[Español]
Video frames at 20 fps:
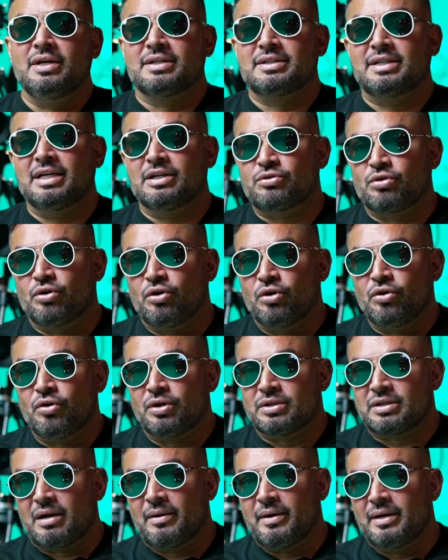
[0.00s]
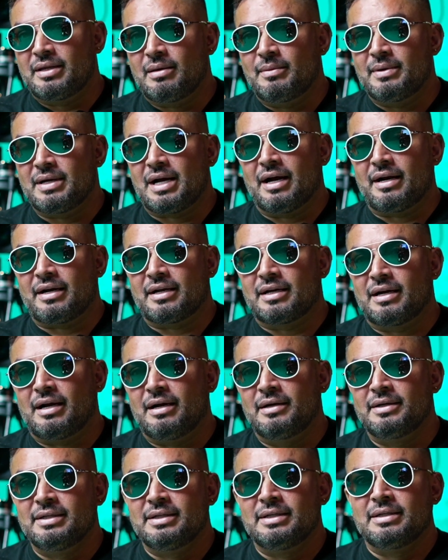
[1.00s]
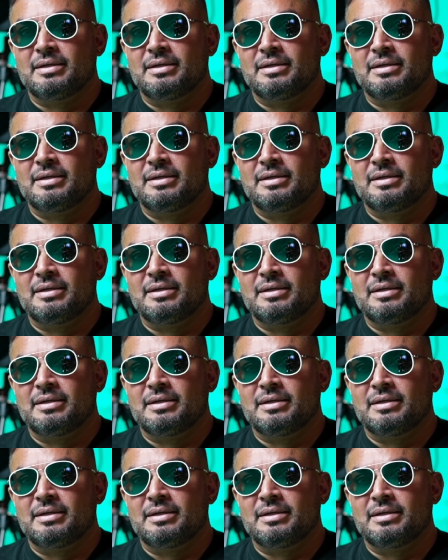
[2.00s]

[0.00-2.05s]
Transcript: de todo a través de mi carrera,